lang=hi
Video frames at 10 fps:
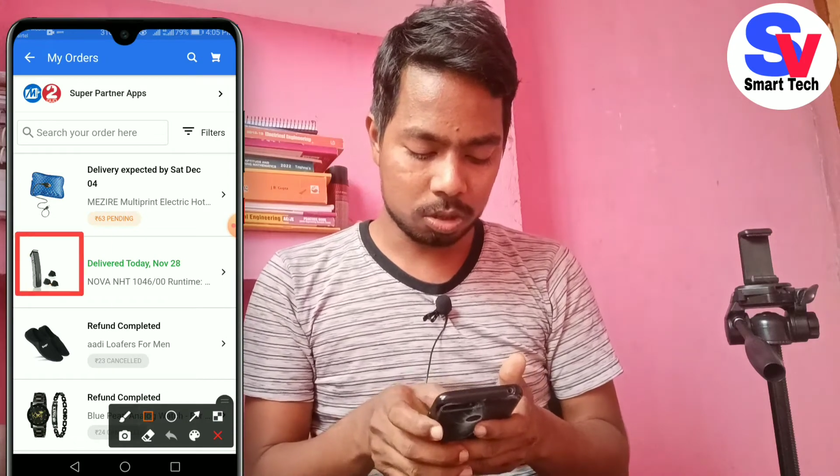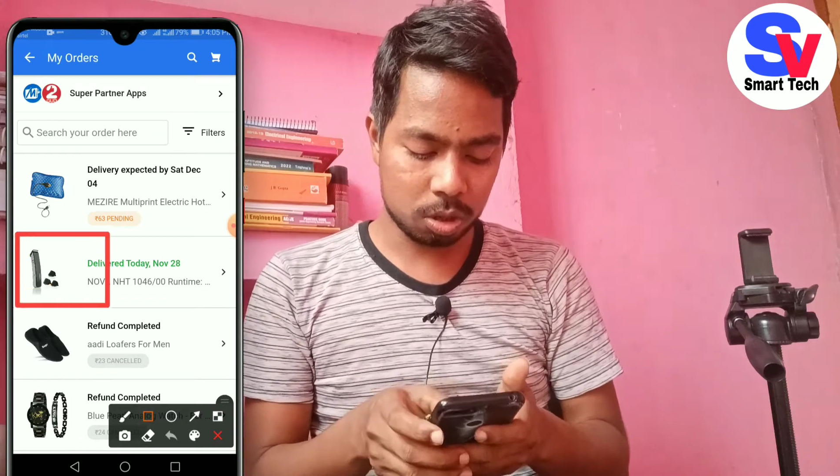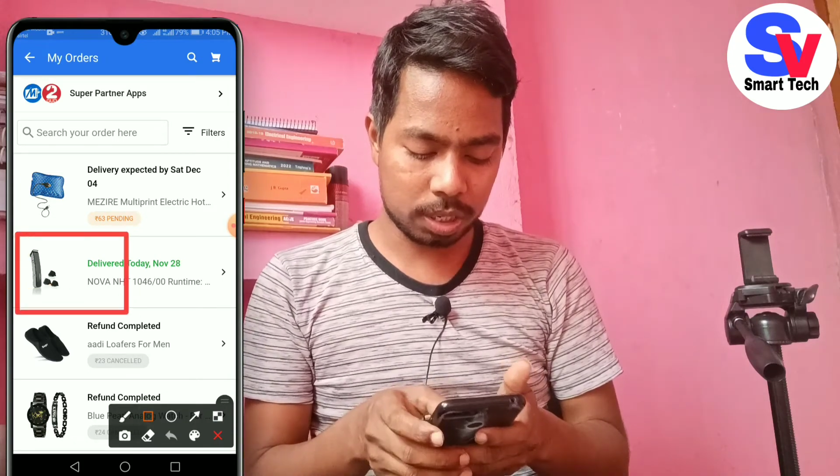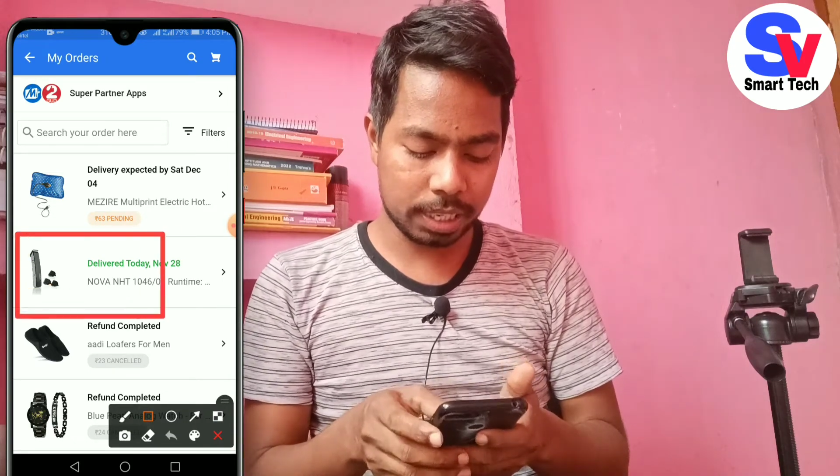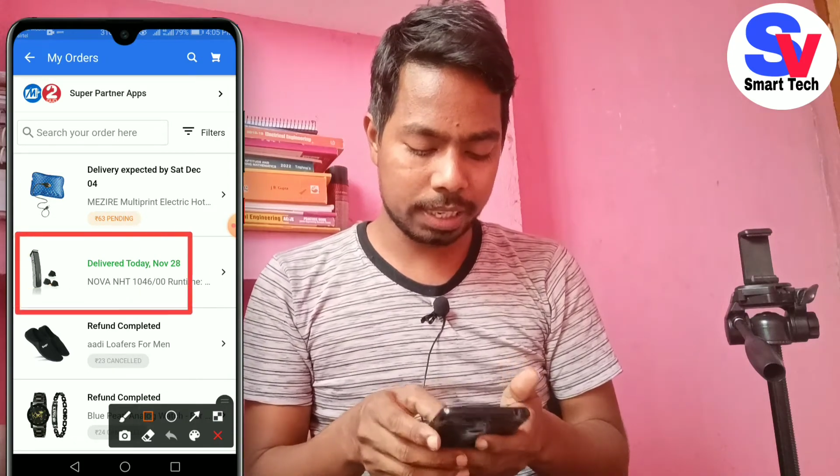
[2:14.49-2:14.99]

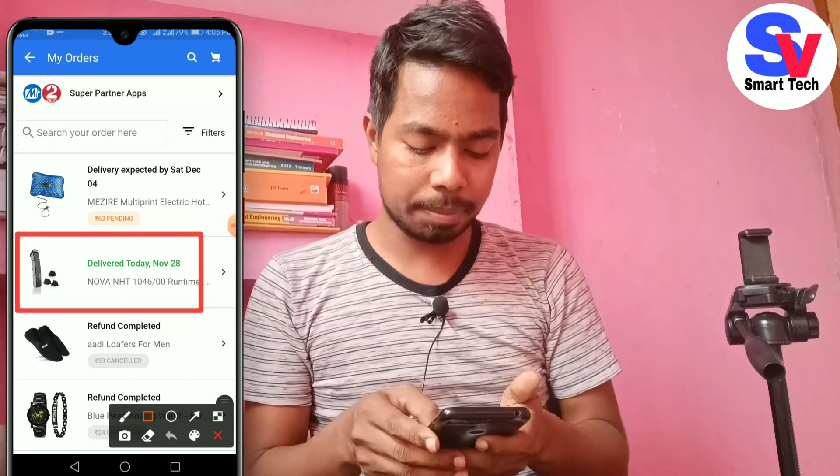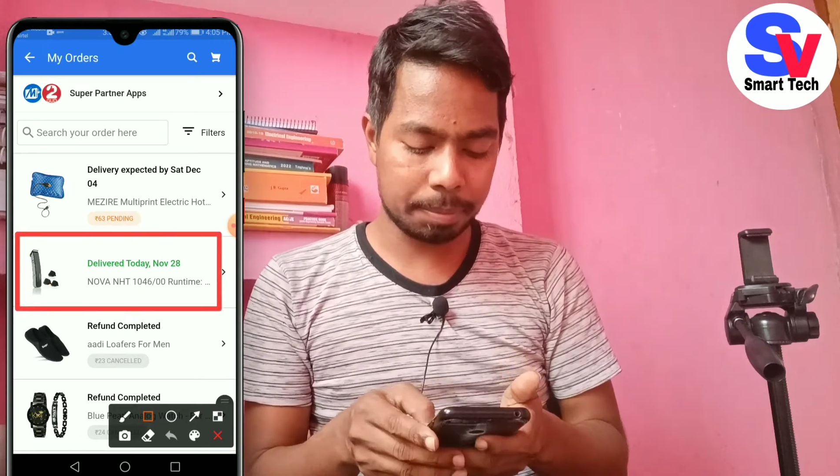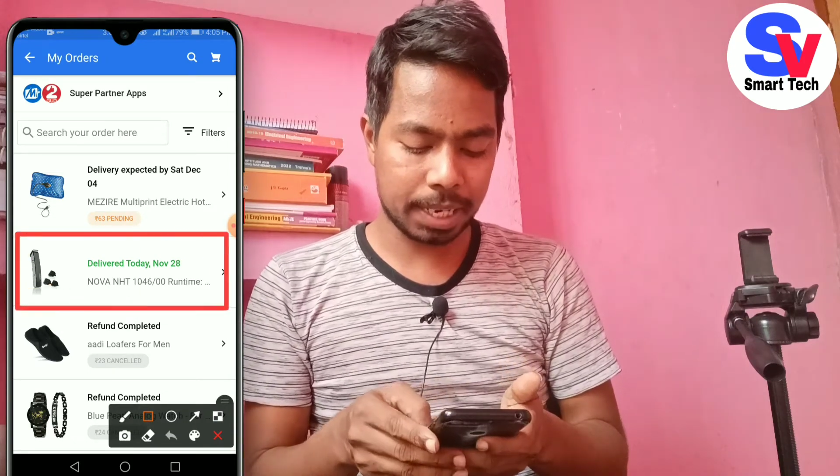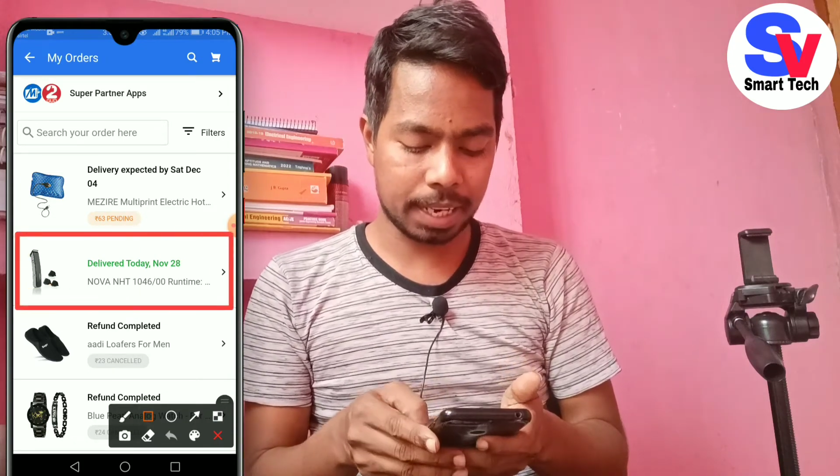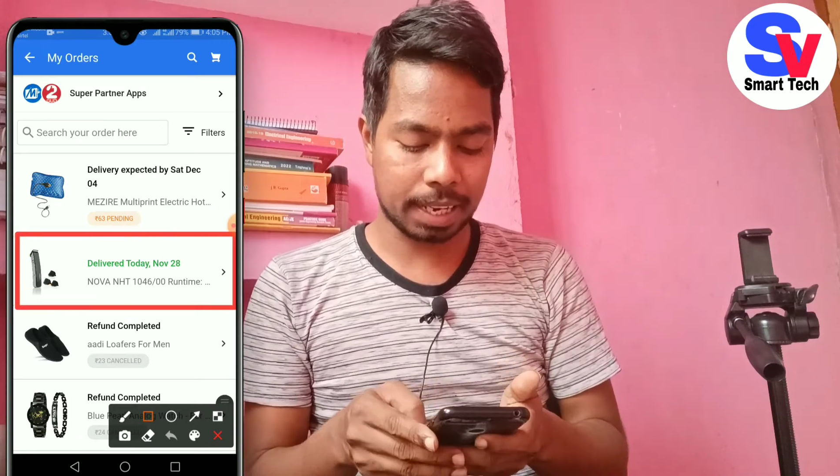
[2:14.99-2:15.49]
जो कि
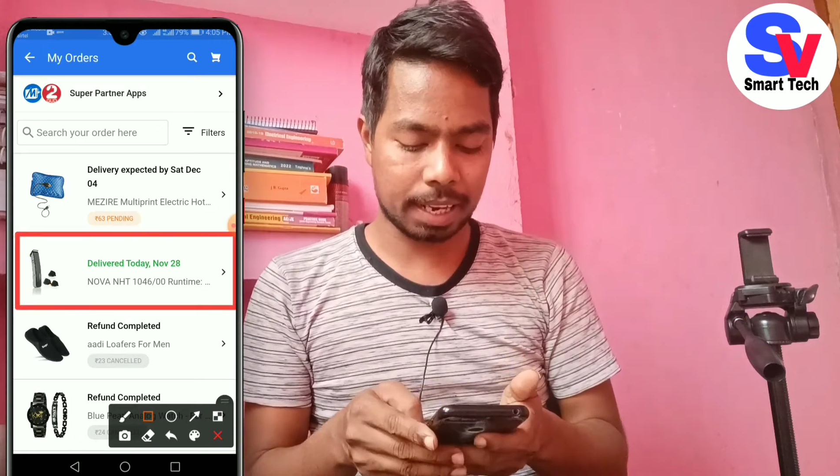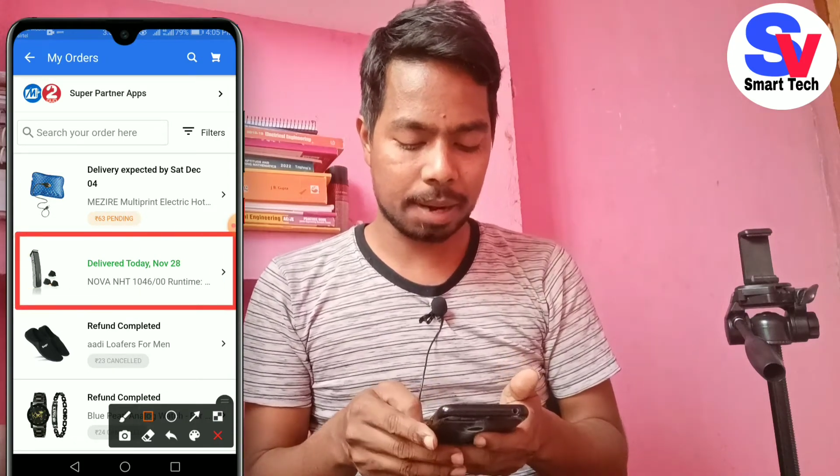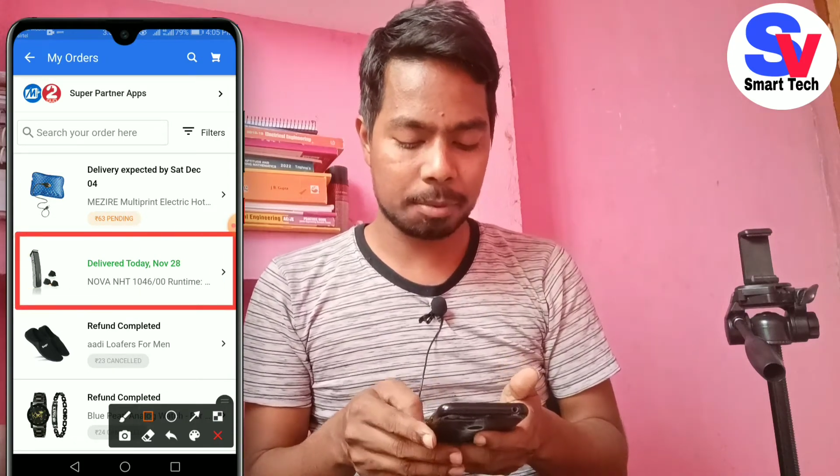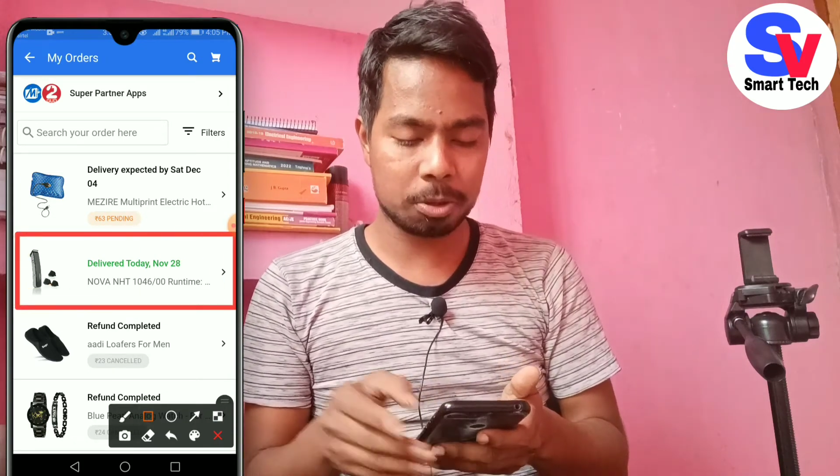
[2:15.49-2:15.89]
मेरा ख़राब